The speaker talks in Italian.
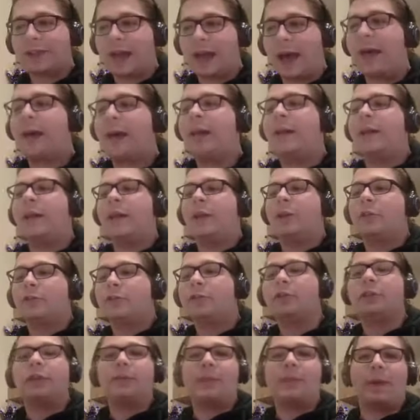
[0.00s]
da
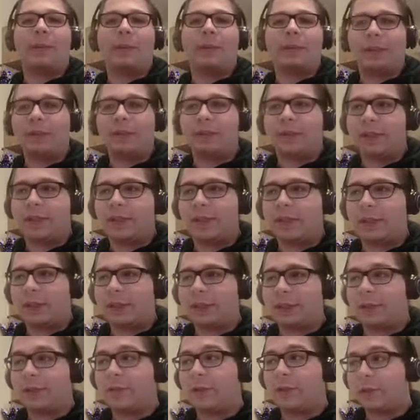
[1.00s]
tutti i membri di, questi,
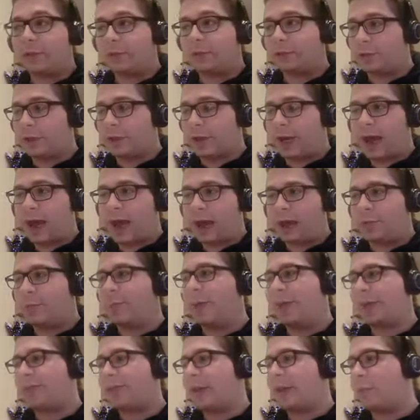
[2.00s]
di questo clan.
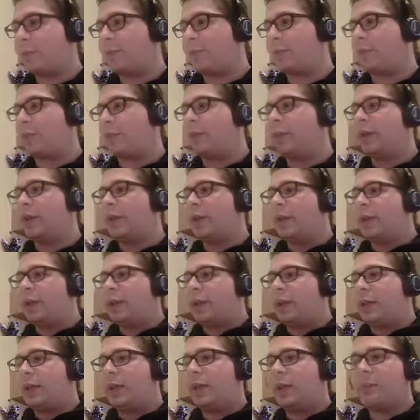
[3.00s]
Per esempio,
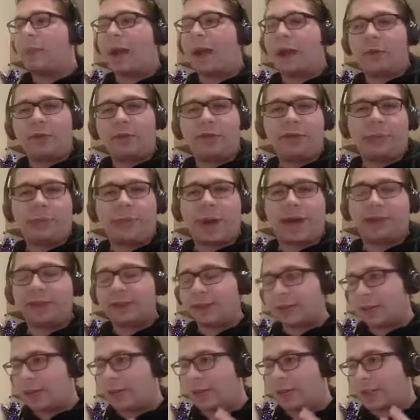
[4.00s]
il mago fa
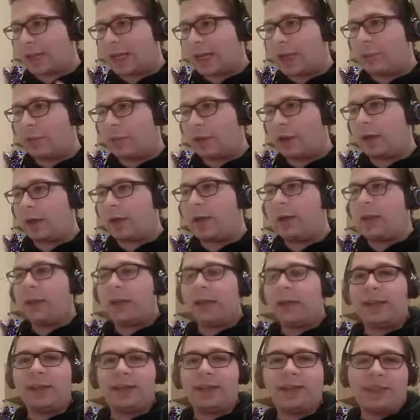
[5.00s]
parte della cabala
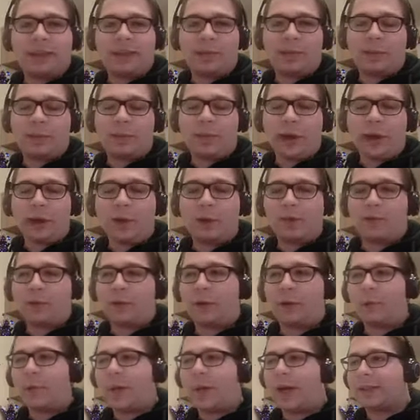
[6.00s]
e insieme al mago
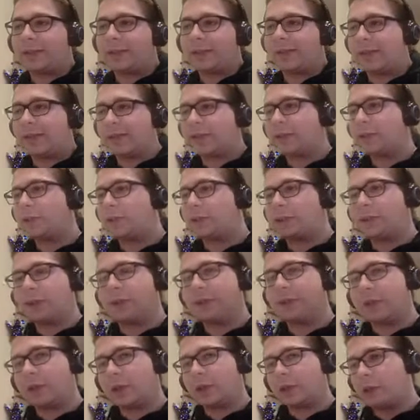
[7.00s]
fanno parte sacerdote e
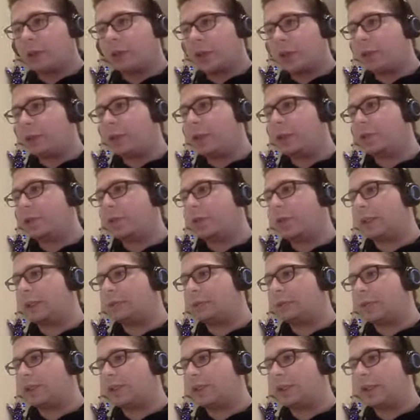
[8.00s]
stregone, quindi sono
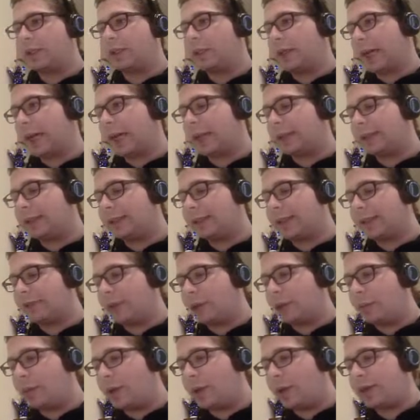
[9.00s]
nate una serie di carte che
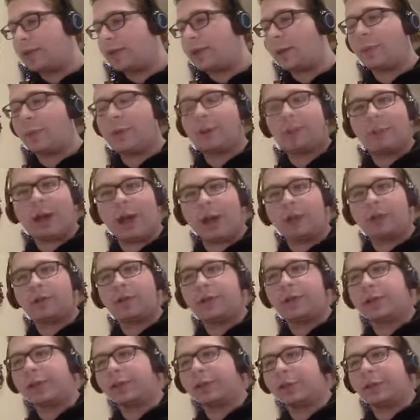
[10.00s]
vanno bene sia per mago,
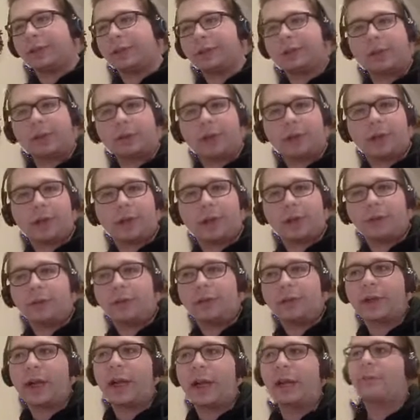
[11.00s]
sacerdote e stregone,
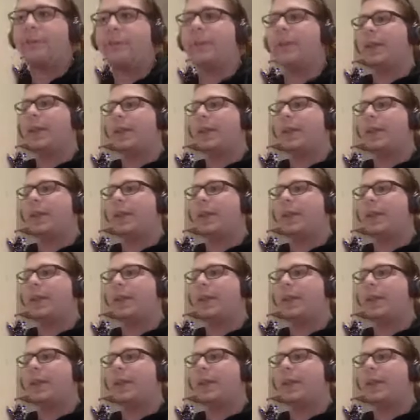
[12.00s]
ok?